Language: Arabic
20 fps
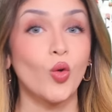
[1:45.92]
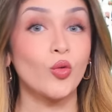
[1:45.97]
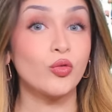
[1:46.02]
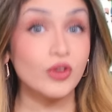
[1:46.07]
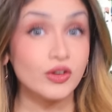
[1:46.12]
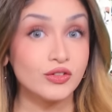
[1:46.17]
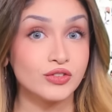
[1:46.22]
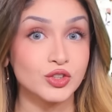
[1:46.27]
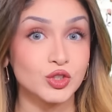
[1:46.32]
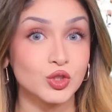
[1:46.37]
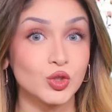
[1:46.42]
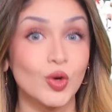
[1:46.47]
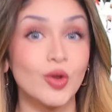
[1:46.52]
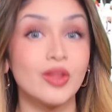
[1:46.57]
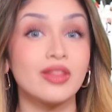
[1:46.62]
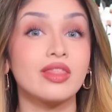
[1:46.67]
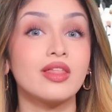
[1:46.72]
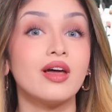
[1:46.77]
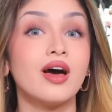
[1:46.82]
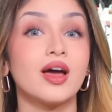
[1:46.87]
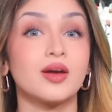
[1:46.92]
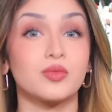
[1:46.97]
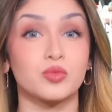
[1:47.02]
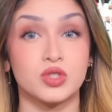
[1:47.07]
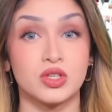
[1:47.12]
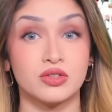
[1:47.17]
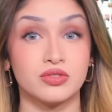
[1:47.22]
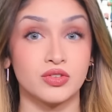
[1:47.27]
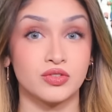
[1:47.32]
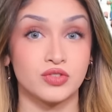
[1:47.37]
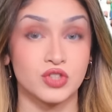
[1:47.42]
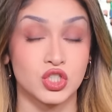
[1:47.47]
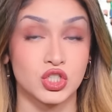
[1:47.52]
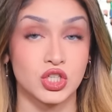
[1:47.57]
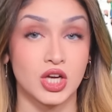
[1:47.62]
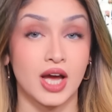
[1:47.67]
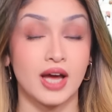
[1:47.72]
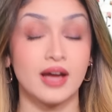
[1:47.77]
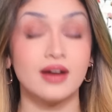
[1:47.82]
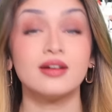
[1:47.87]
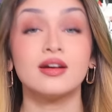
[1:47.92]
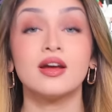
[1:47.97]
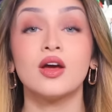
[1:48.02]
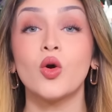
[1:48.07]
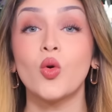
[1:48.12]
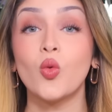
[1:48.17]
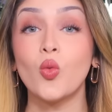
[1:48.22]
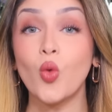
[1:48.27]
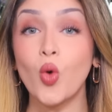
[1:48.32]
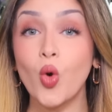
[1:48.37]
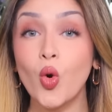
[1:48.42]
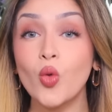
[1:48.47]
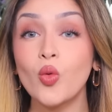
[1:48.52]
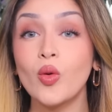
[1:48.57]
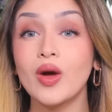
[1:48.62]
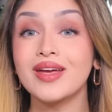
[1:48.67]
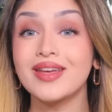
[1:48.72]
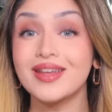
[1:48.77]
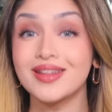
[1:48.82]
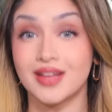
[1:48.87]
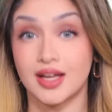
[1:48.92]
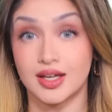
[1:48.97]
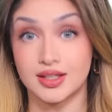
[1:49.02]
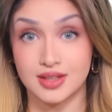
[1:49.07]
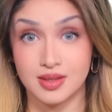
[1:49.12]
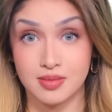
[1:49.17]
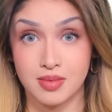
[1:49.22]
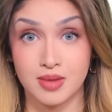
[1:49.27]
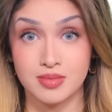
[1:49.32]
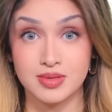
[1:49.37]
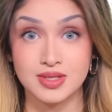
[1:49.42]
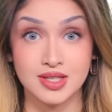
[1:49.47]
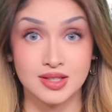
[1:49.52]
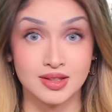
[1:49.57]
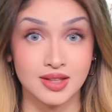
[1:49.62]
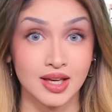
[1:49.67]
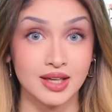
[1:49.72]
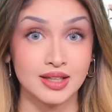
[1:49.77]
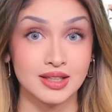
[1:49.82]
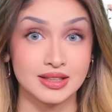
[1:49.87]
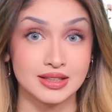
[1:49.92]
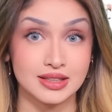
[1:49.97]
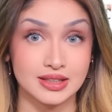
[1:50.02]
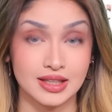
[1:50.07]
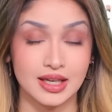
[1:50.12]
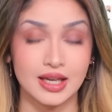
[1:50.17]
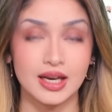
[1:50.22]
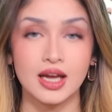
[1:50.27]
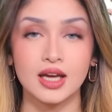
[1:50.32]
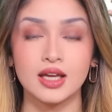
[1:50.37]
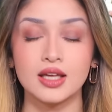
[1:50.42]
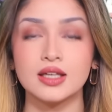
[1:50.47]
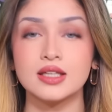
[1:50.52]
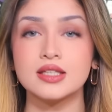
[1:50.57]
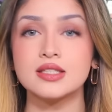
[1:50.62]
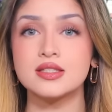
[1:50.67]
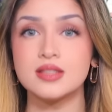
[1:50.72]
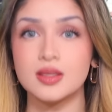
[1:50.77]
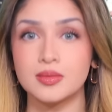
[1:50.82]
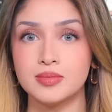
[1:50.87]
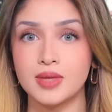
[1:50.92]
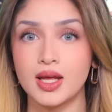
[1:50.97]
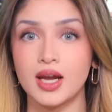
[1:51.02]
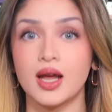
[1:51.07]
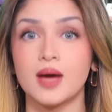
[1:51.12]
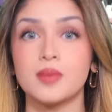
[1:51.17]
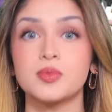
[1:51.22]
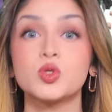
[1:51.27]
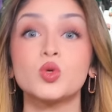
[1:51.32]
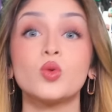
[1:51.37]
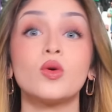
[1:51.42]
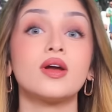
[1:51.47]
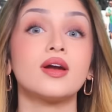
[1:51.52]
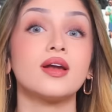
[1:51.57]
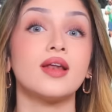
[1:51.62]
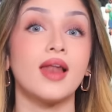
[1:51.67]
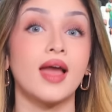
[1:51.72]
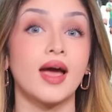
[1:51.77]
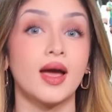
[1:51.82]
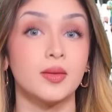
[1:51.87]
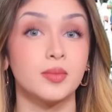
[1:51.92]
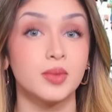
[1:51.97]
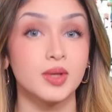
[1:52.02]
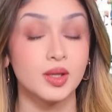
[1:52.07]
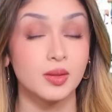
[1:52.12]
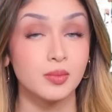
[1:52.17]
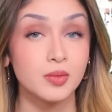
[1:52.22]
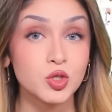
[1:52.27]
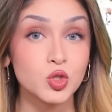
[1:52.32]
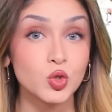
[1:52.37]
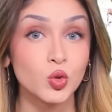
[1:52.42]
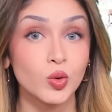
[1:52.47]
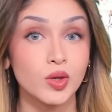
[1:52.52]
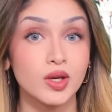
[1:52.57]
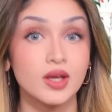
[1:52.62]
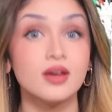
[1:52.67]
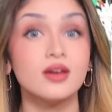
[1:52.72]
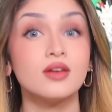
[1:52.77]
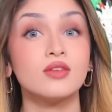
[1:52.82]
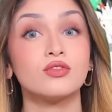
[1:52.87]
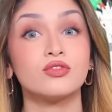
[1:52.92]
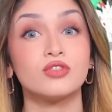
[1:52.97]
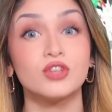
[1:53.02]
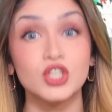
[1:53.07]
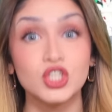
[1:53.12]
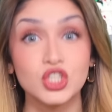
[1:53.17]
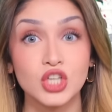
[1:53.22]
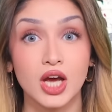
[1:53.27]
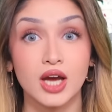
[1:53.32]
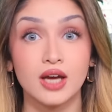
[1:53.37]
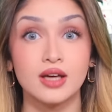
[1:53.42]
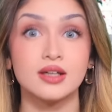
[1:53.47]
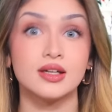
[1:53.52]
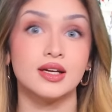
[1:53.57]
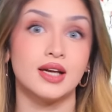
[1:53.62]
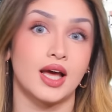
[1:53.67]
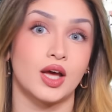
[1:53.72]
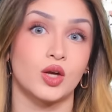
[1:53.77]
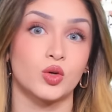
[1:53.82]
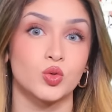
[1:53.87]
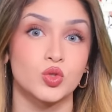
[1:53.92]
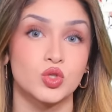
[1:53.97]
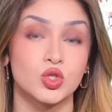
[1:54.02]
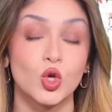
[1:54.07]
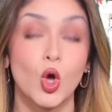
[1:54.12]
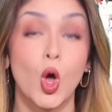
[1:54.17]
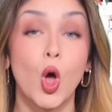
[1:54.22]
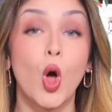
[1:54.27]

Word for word: وفي الفيديو ظهر مصفف الشعر وهو يضع الدبابيس التقليدية لكن استبدلها بصور اللاعبين المشهورين في شعر العروس